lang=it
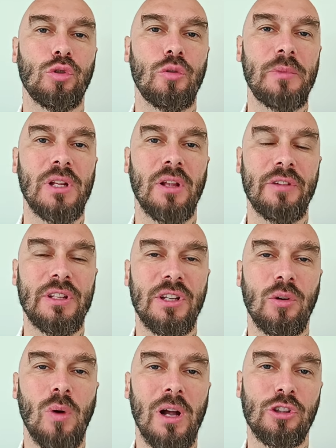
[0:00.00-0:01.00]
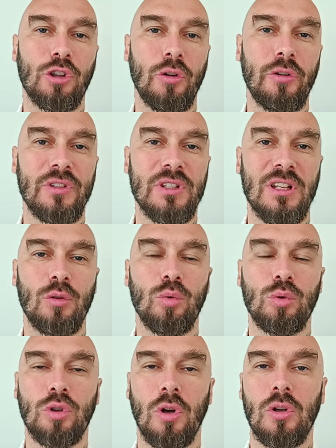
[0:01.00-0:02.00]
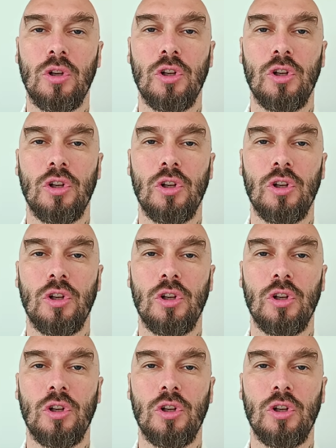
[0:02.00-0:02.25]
2024 io vi saluto